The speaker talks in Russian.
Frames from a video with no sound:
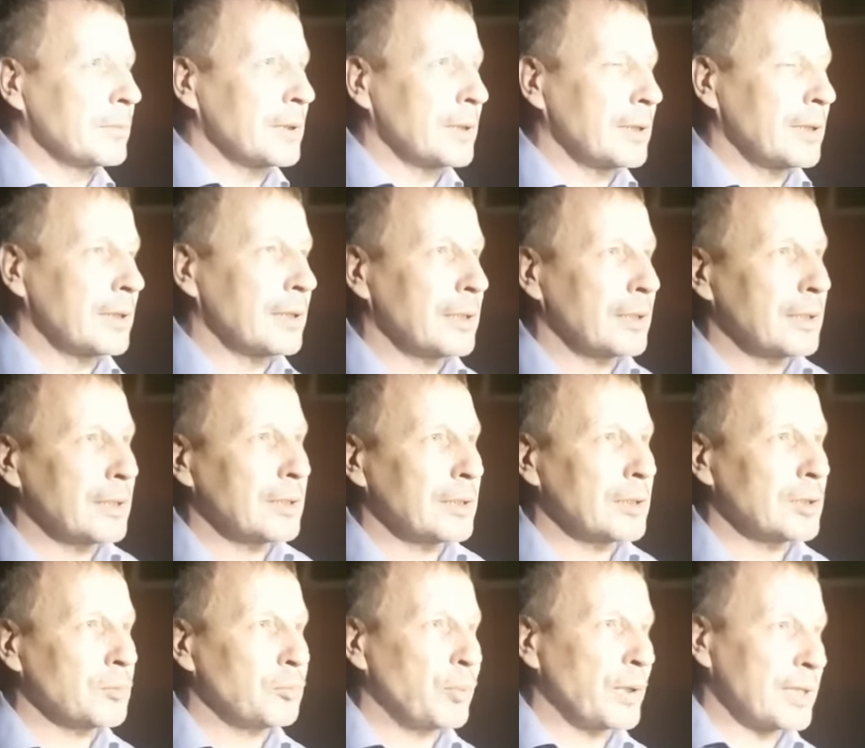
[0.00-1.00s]
э,
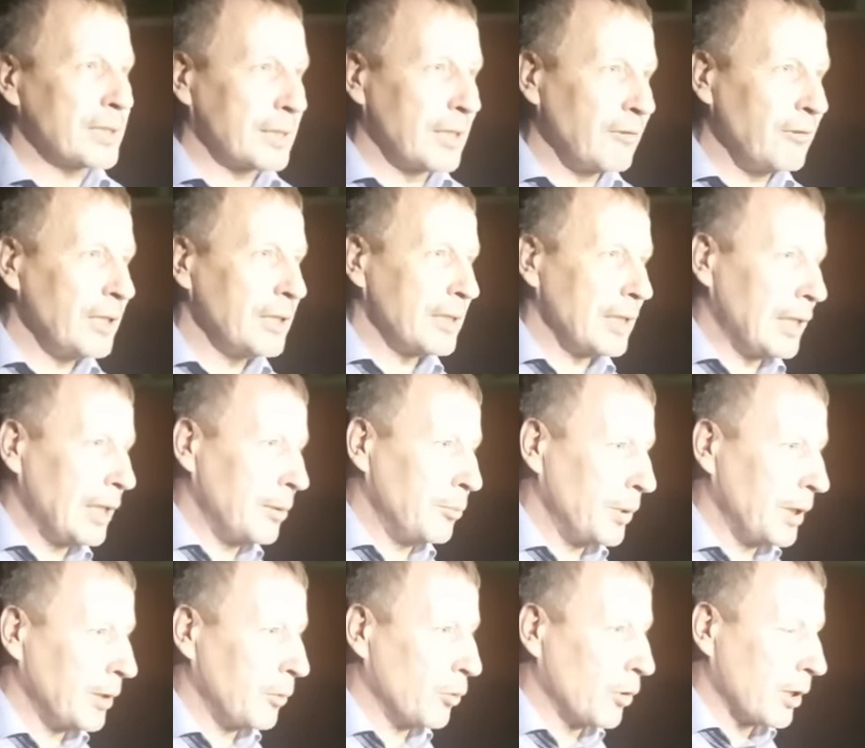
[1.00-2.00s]

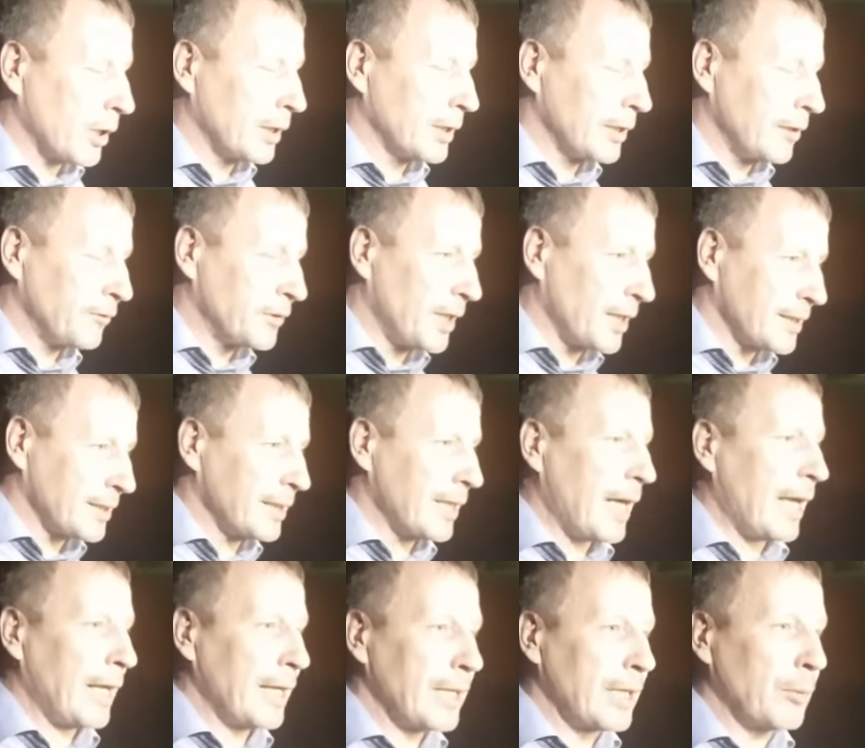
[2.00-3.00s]
представителями органов
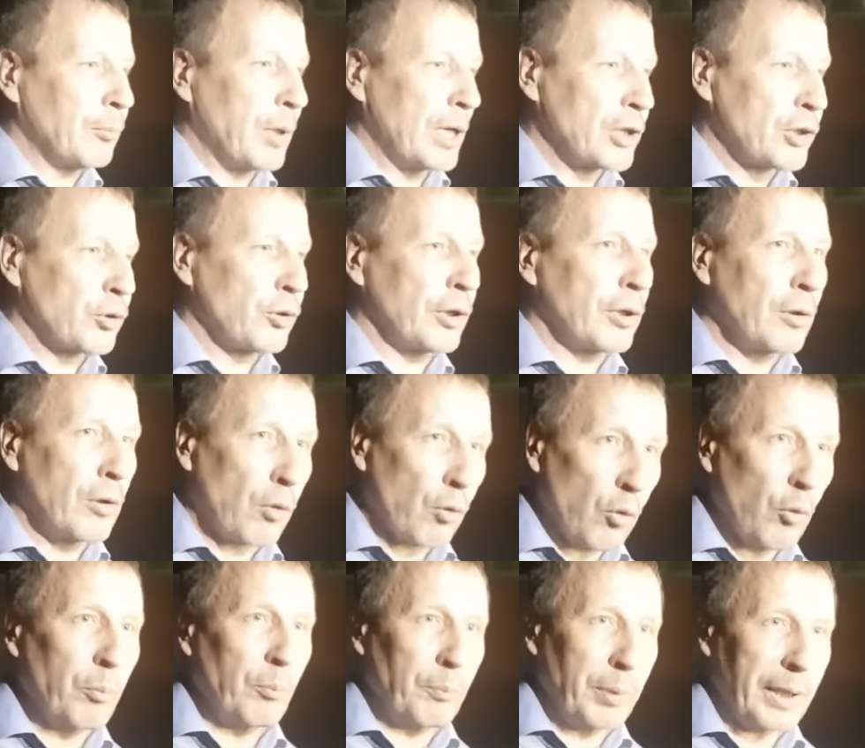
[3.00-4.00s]
дознания, большой
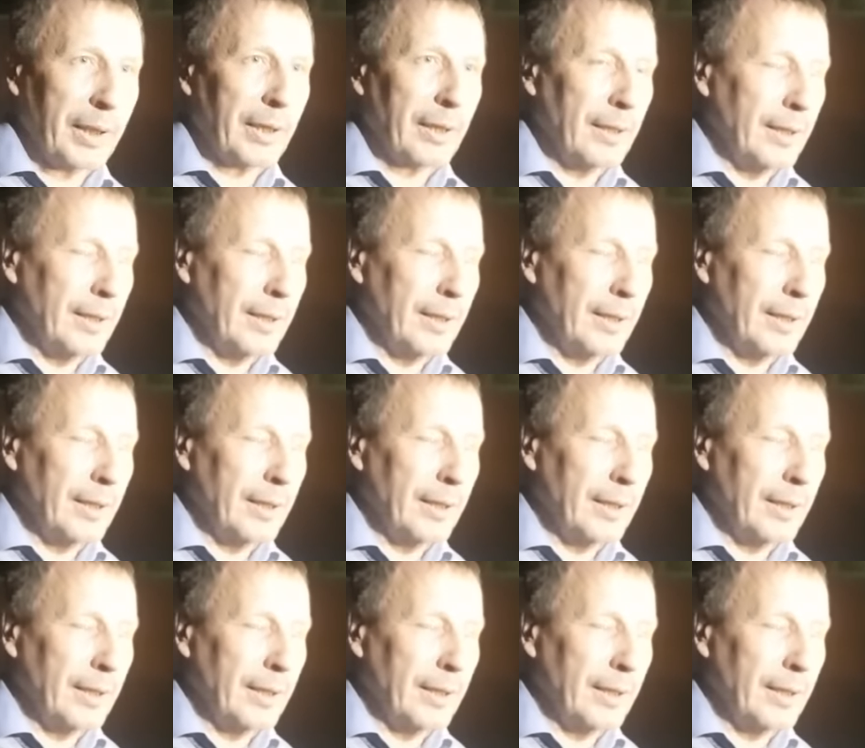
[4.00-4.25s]
группой